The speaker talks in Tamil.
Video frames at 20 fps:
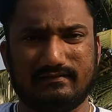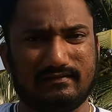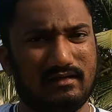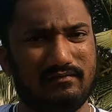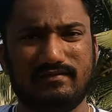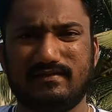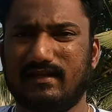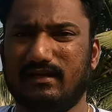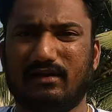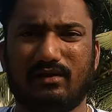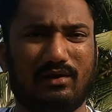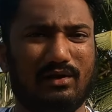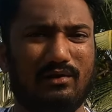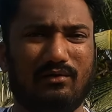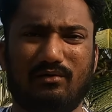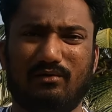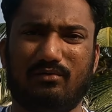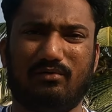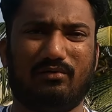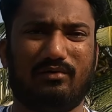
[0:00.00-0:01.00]
சர்வீஸ்
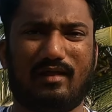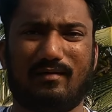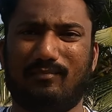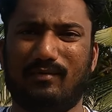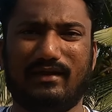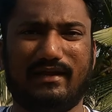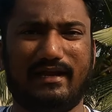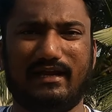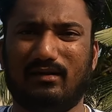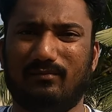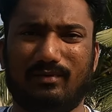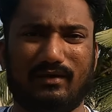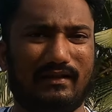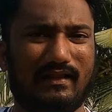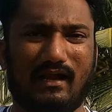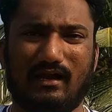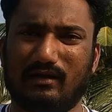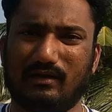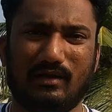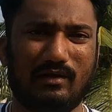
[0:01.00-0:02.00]
சென்டர்லேயும் நான் போய் கேட்டு
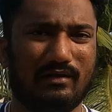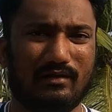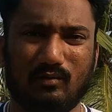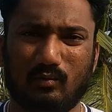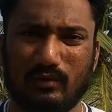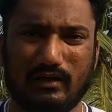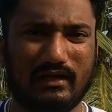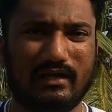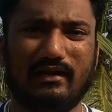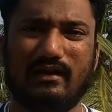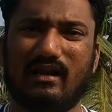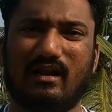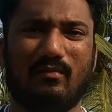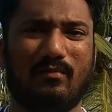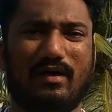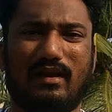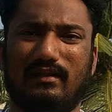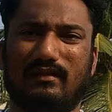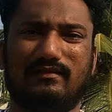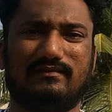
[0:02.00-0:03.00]
பார்த்தேன் அங்கேயும் எதுவும் இல்லைன்ற
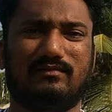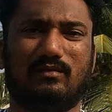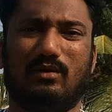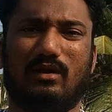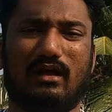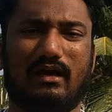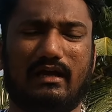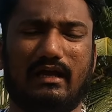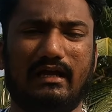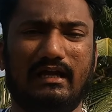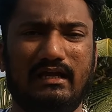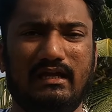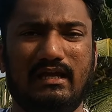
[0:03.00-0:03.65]
மாதிரி தான் சொன்னாங்க